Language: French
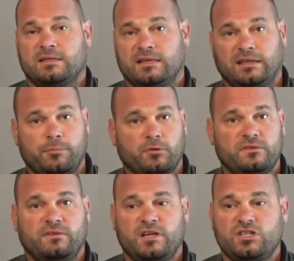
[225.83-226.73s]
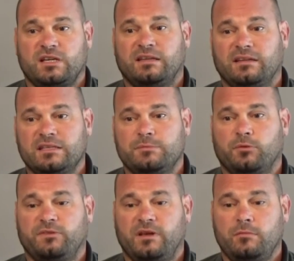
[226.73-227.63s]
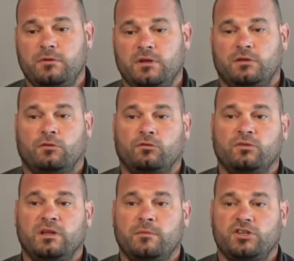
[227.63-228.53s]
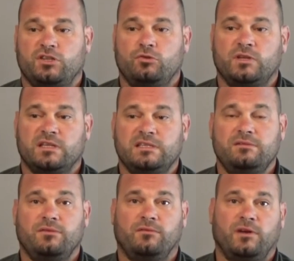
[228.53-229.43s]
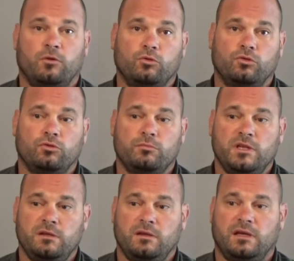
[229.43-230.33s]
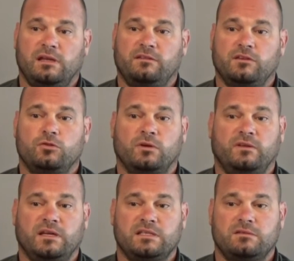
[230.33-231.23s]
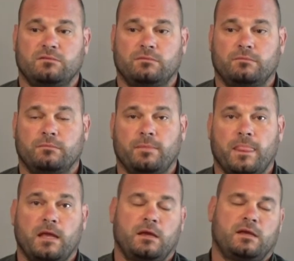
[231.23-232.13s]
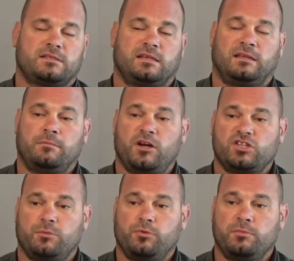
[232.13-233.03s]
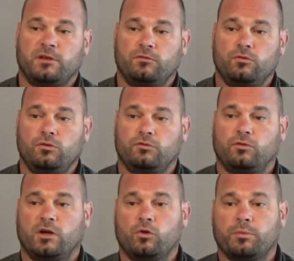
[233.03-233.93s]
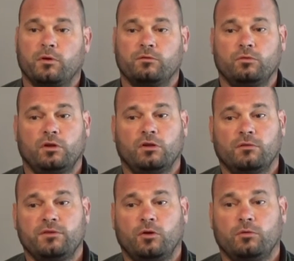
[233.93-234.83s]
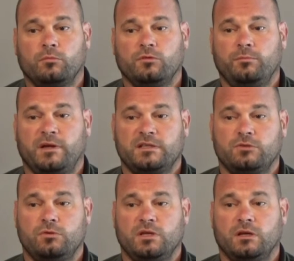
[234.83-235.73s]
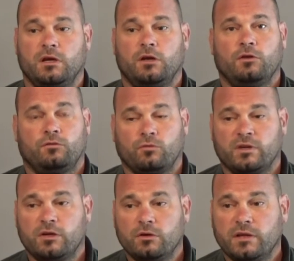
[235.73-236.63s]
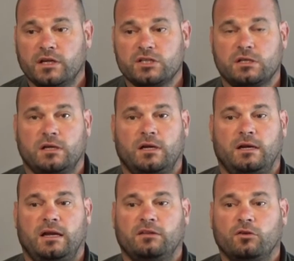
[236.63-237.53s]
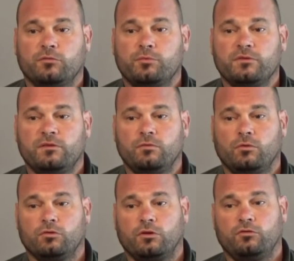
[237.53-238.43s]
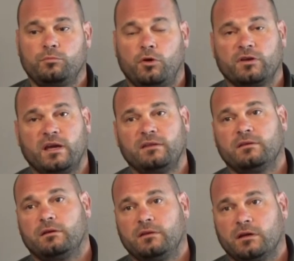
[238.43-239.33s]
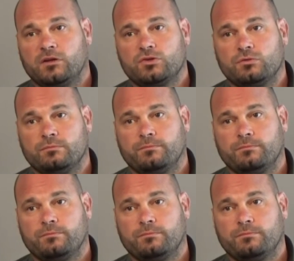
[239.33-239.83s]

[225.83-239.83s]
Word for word: Cet apprentissage est indispensable dans une démarche éducative vers l'autonomie et la sécurité active. Cette démarche s'appuie bien sûr sur la compréhension d'un environnement particulier, son décodage, la transposition entre un support carte et un terrain de jeu.